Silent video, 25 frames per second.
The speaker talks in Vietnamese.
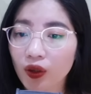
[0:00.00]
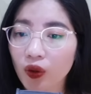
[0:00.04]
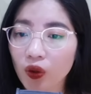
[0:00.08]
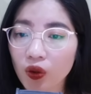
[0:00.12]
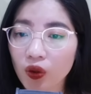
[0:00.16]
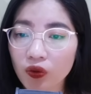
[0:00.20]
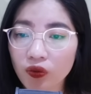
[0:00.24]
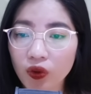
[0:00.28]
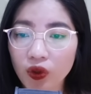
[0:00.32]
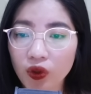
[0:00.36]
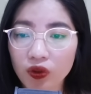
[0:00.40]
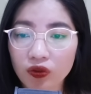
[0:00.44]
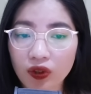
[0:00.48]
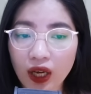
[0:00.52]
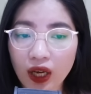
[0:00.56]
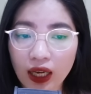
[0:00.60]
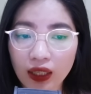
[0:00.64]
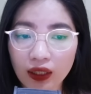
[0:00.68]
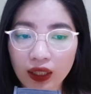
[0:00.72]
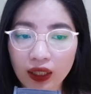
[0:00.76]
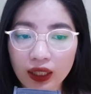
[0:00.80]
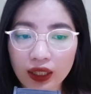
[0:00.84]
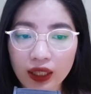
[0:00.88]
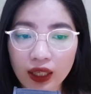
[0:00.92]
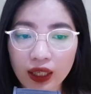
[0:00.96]
Cô vội
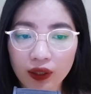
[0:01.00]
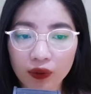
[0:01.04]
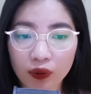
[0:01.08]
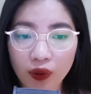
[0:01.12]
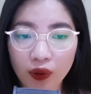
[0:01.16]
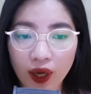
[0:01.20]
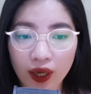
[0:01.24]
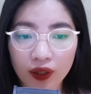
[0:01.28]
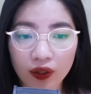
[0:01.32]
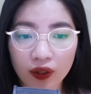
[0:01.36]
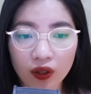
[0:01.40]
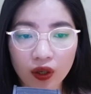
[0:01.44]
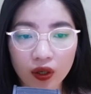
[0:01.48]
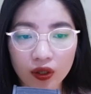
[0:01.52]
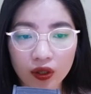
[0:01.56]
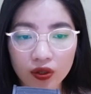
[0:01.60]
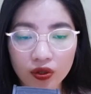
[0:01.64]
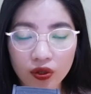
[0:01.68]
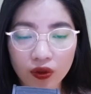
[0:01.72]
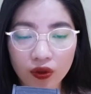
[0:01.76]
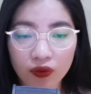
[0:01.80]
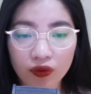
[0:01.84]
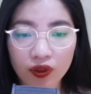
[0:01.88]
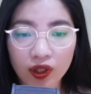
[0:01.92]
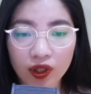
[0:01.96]
vàng lấy điện thoại gọi
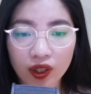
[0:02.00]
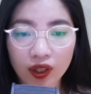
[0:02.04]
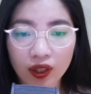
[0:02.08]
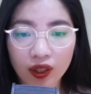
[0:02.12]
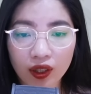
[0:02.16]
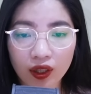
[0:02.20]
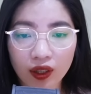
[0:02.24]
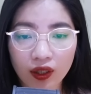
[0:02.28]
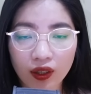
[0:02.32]
cho Phi.